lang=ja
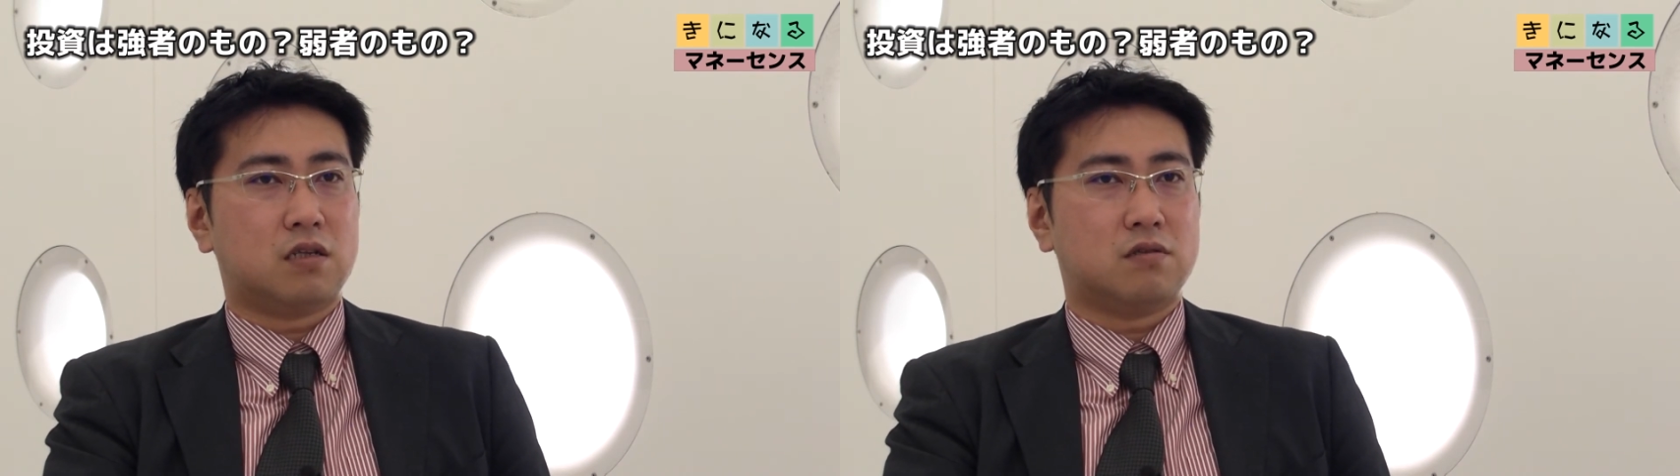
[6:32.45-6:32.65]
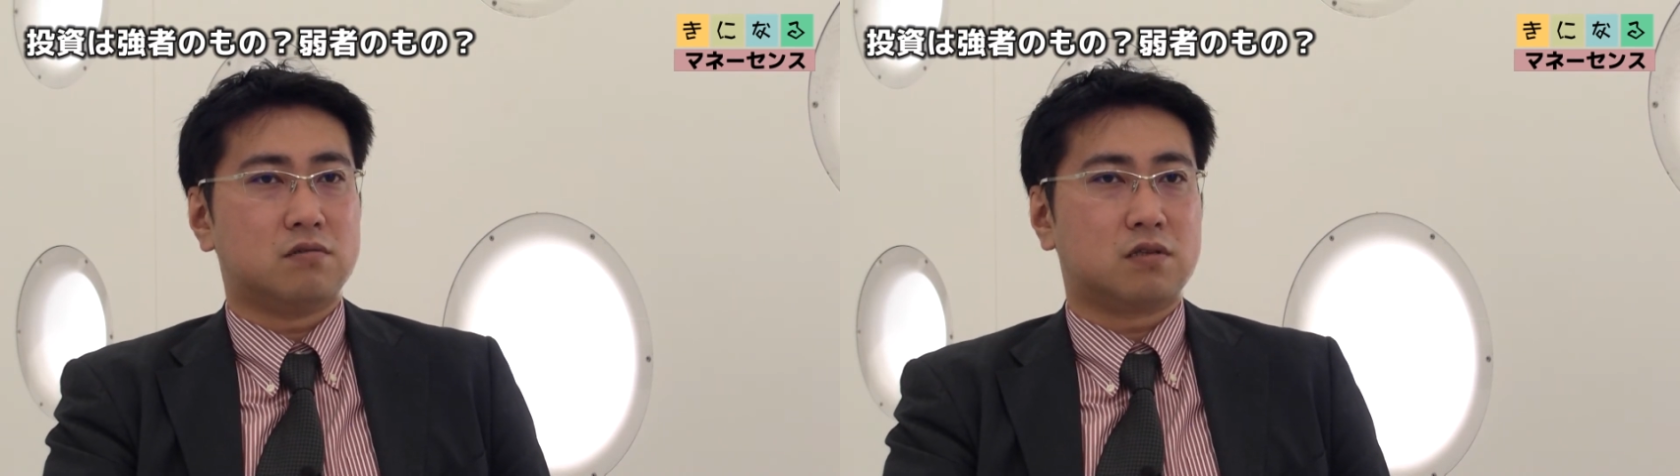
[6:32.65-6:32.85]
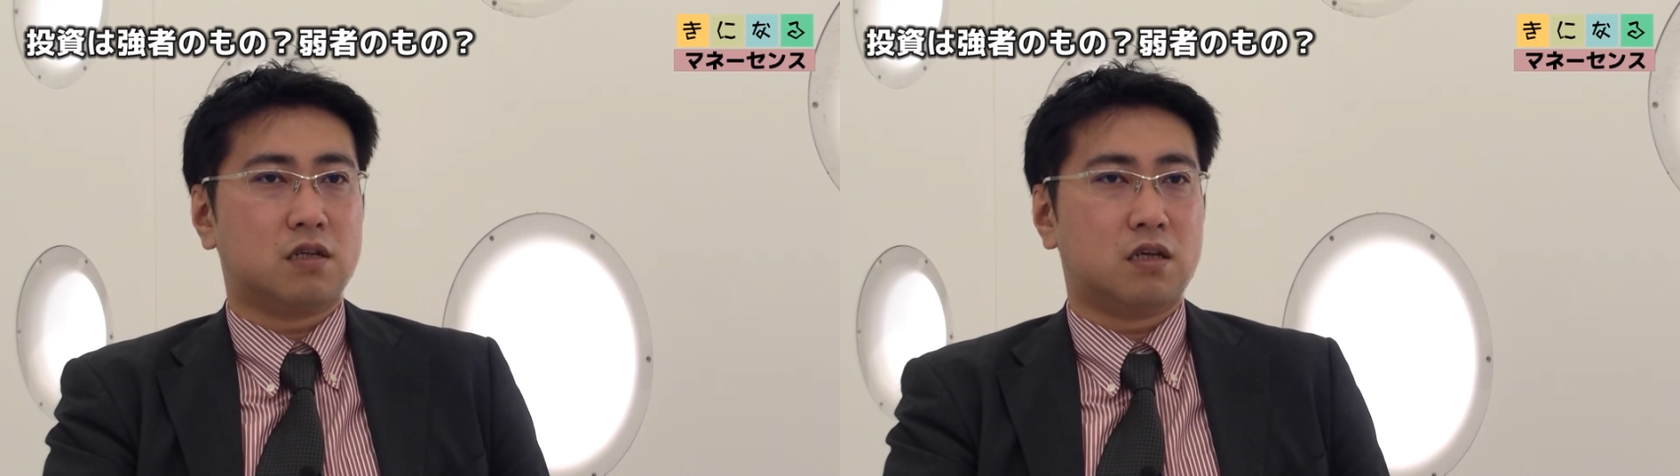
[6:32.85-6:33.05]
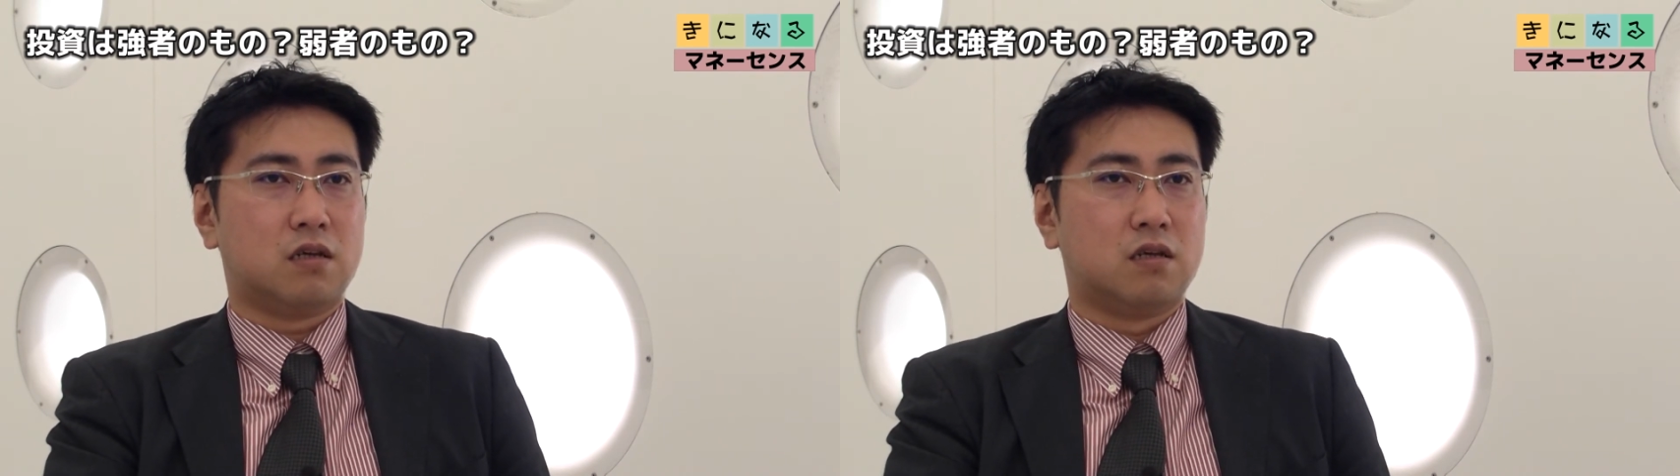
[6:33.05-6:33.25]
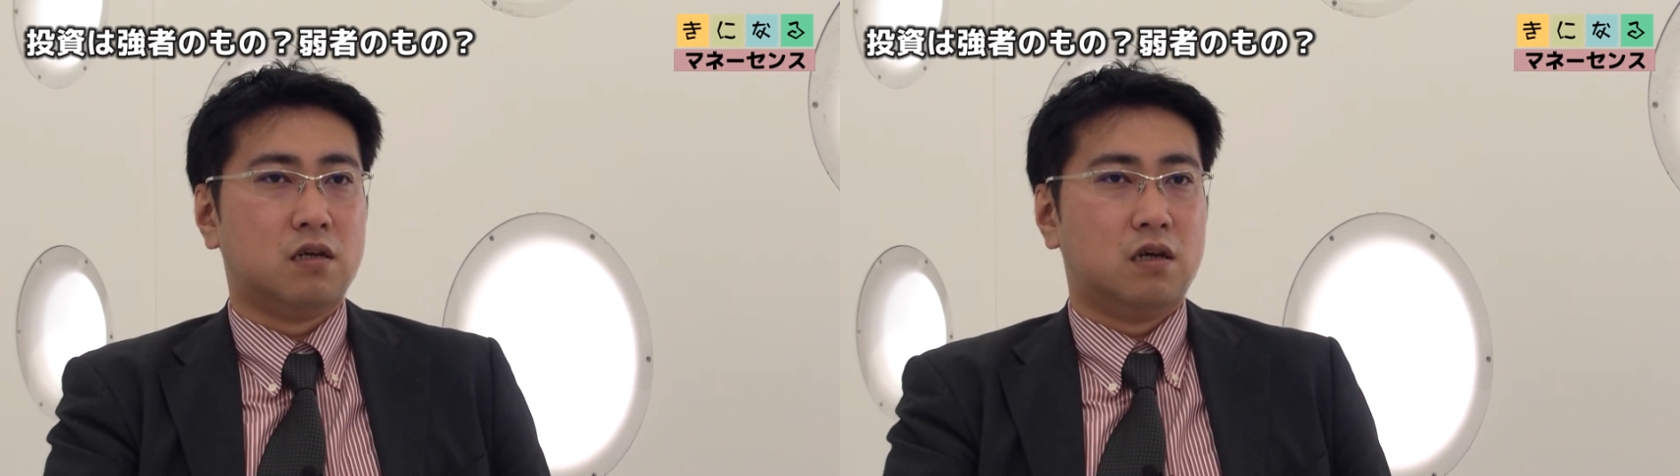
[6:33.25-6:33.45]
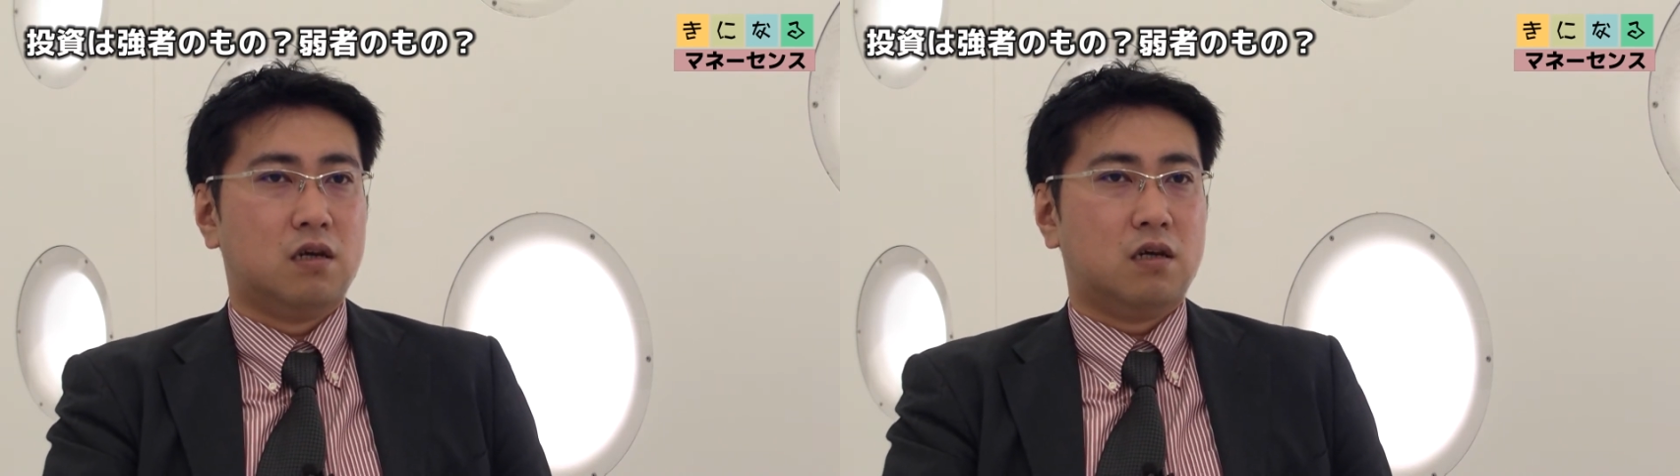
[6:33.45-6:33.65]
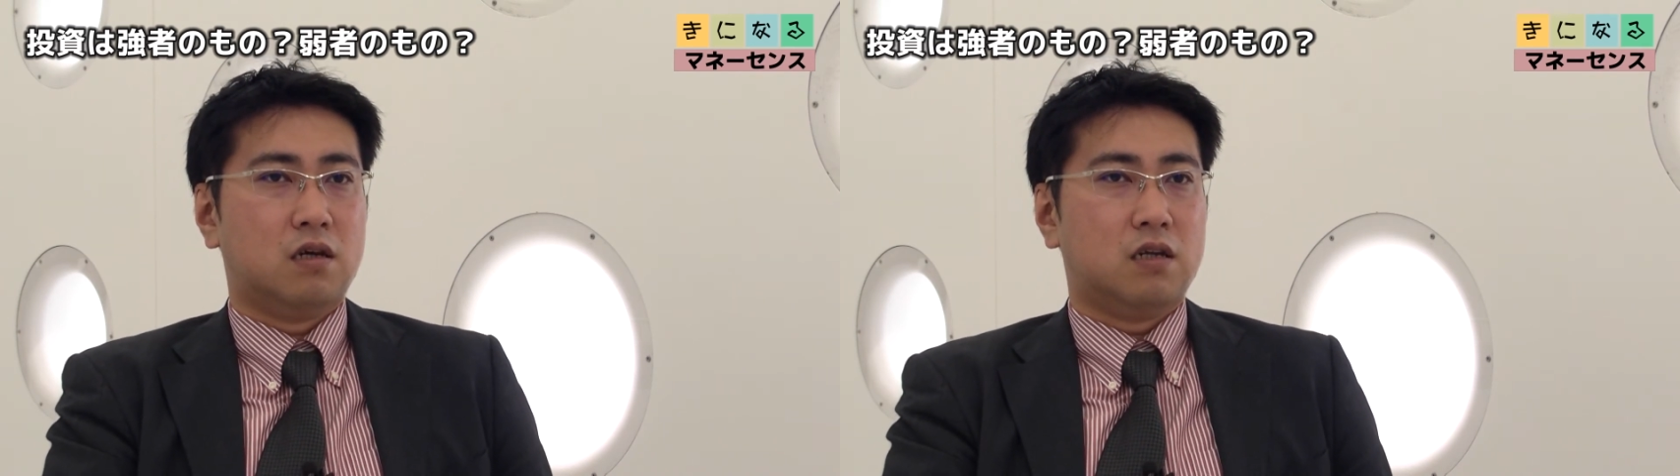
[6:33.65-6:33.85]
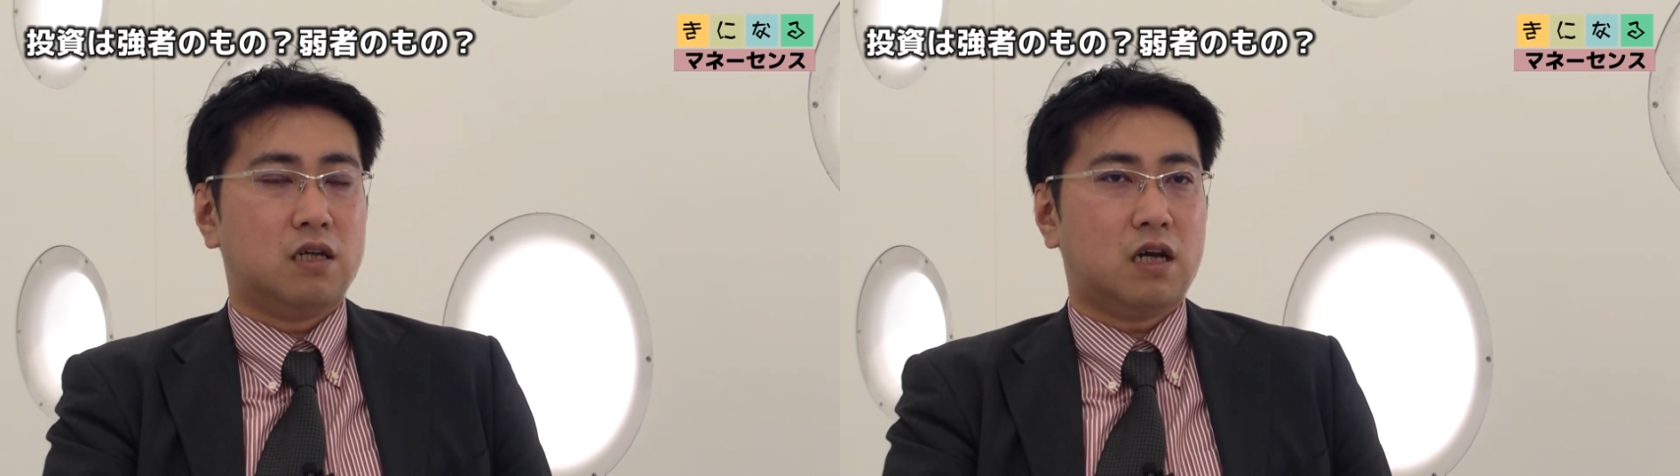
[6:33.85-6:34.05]
て言うんですかね
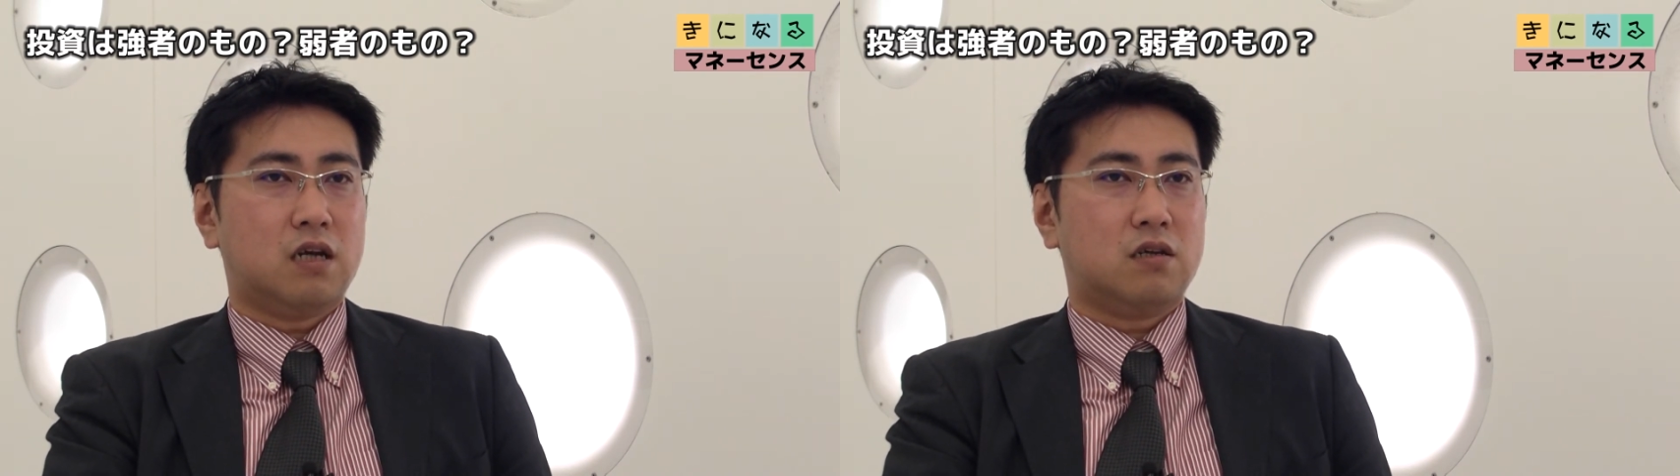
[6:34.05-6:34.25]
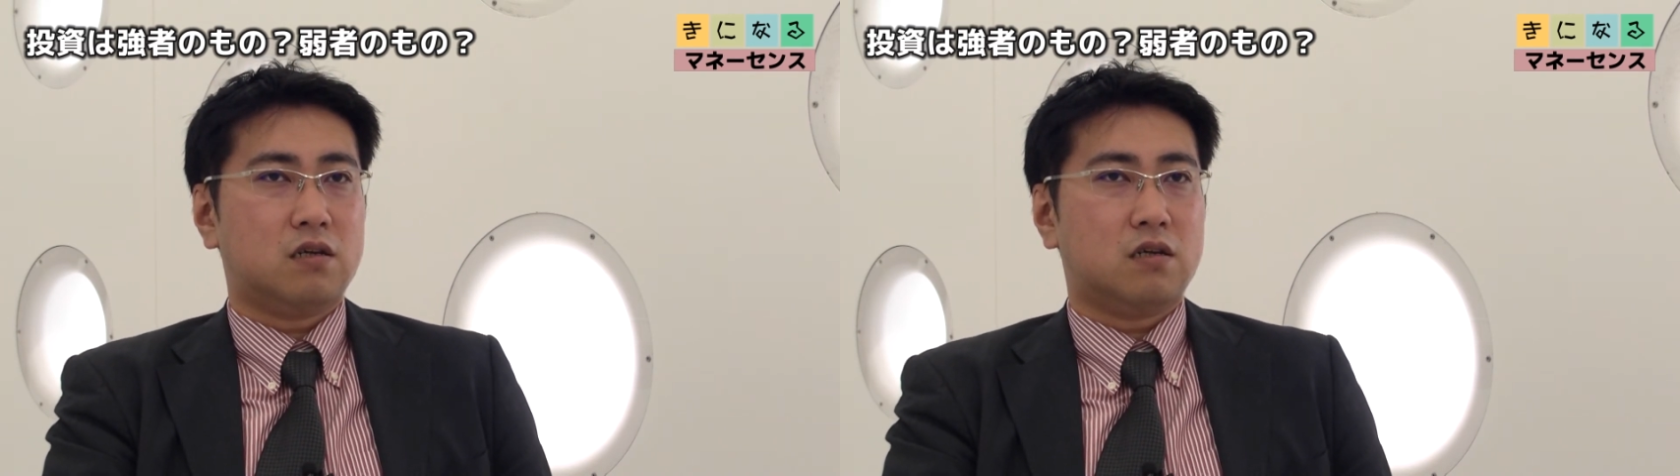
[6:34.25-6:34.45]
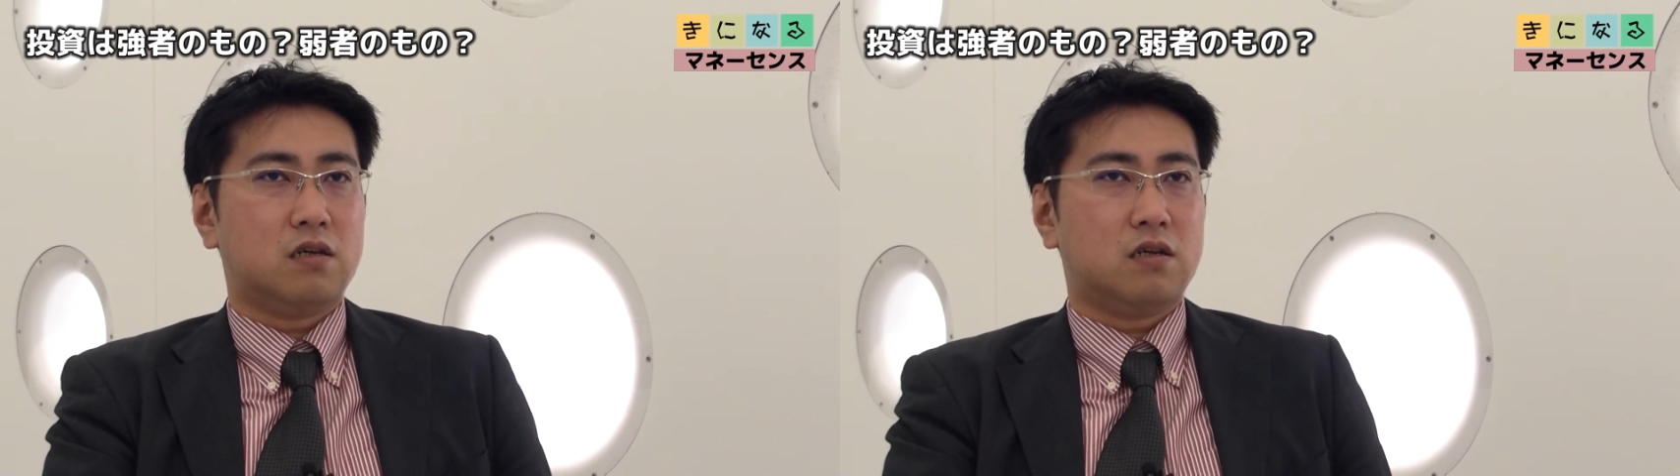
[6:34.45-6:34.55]
理解、